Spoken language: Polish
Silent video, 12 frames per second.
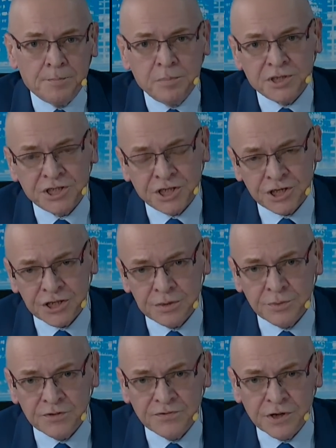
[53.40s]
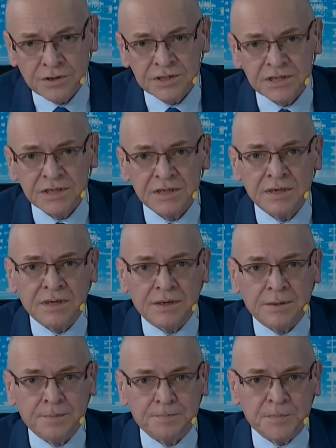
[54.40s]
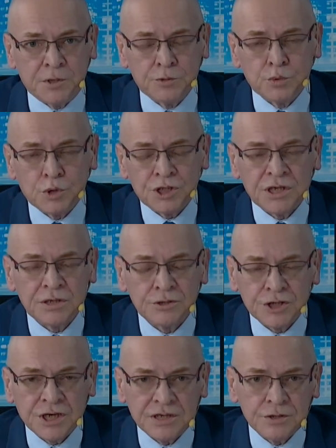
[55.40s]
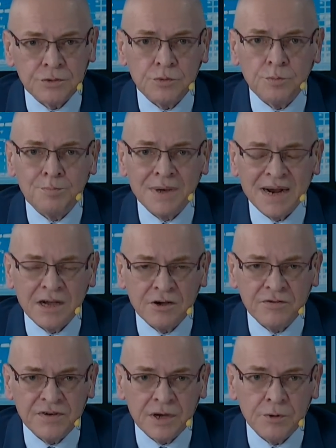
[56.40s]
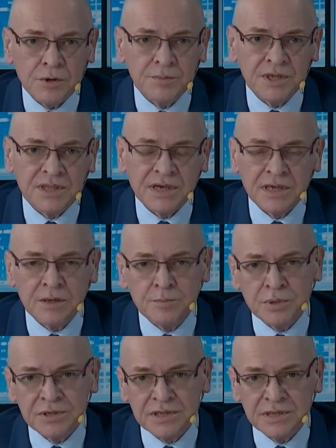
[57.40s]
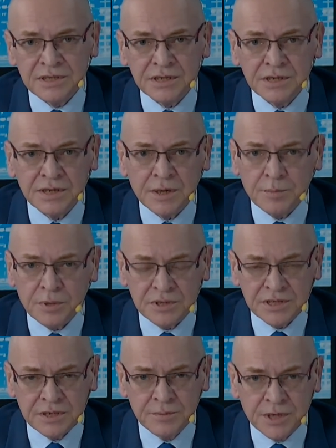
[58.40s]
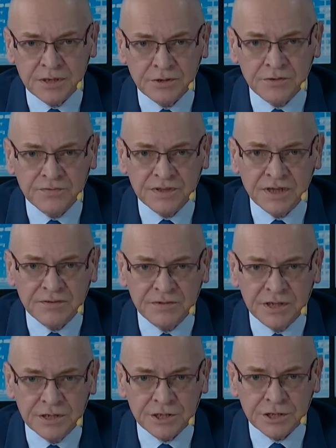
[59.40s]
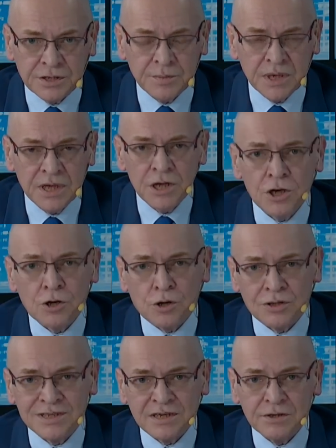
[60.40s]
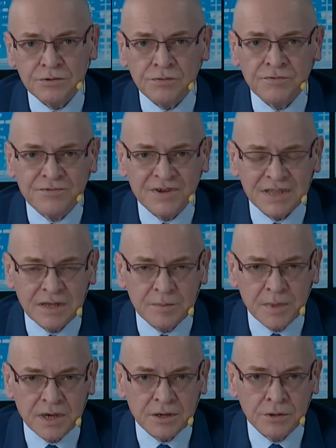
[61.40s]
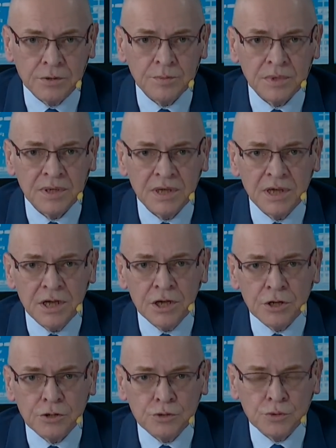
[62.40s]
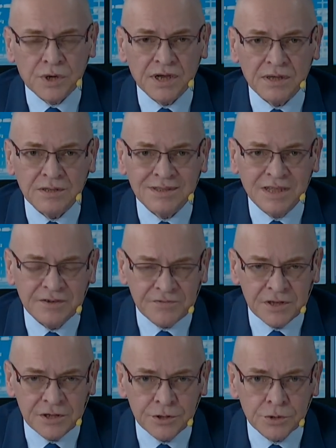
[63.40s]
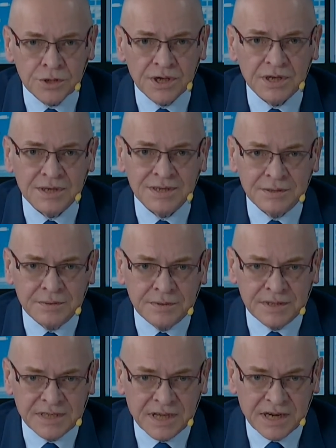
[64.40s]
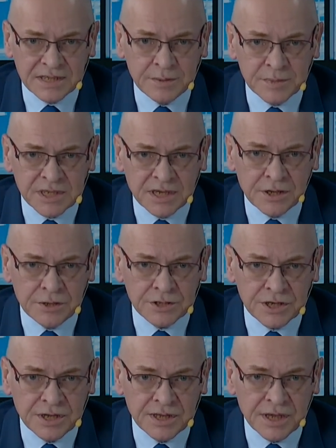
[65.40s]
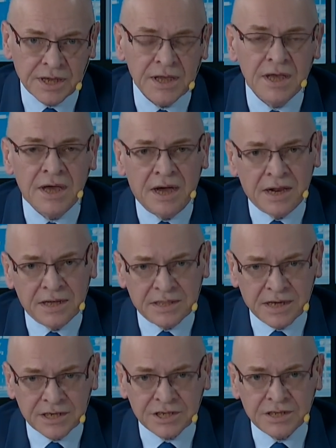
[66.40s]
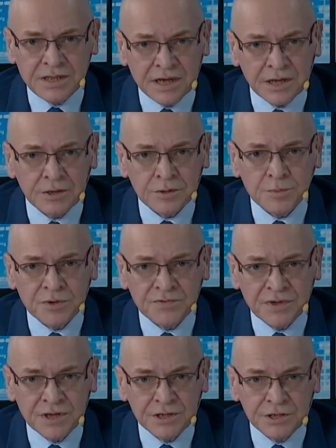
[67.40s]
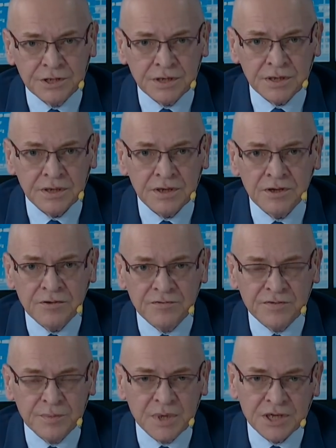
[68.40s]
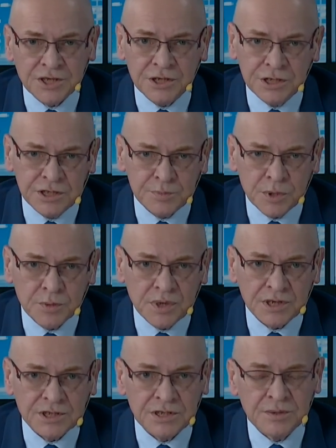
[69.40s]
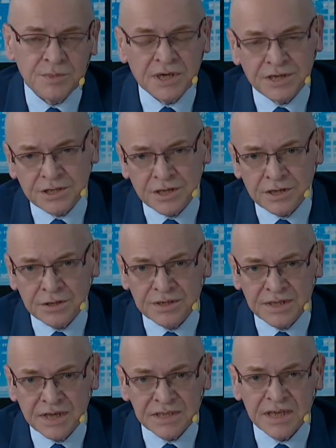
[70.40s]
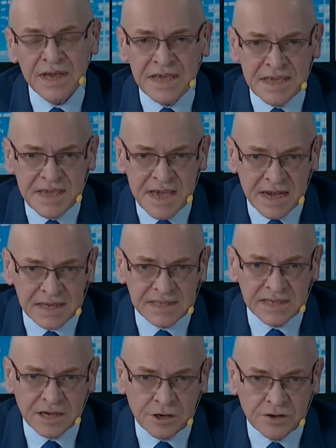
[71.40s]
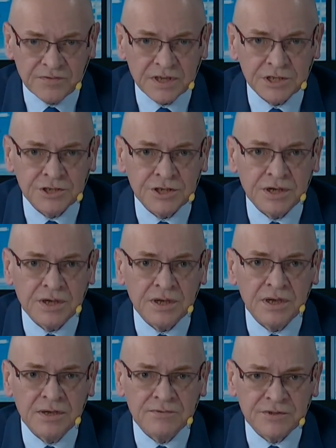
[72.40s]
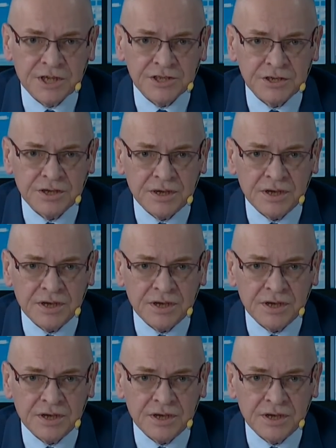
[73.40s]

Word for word: Szczerze mówiąc, od dłuższego czasu brakowało mi takiej pozycji na polskim rynku wydawniczym, rodzaju wademekum, które definiuje zarazem zagrożenia, ale także daje odpowiedzi w wymiarze i społecznym, i każdego z nas, jak zachować się w czasie